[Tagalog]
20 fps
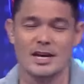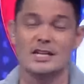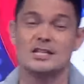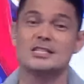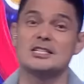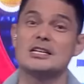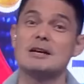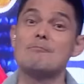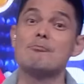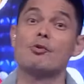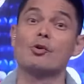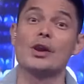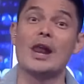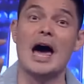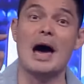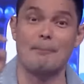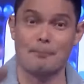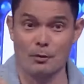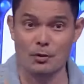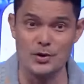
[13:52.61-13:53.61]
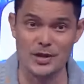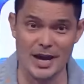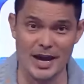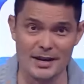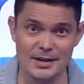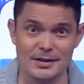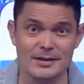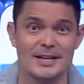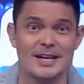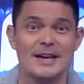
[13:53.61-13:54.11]
Simula po
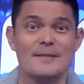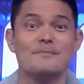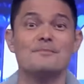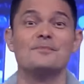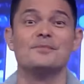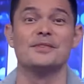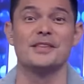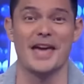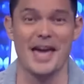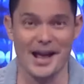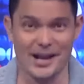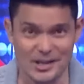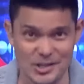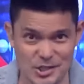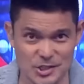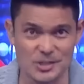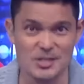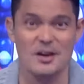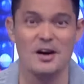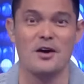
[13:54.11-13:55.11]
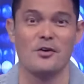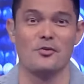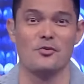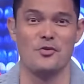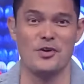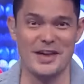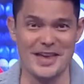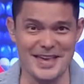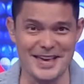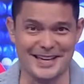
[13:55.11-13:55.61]
yan next
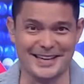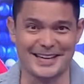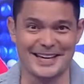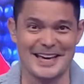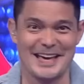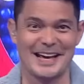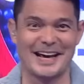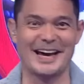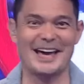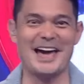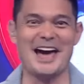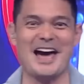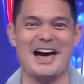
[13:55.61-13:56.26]
week. Kaya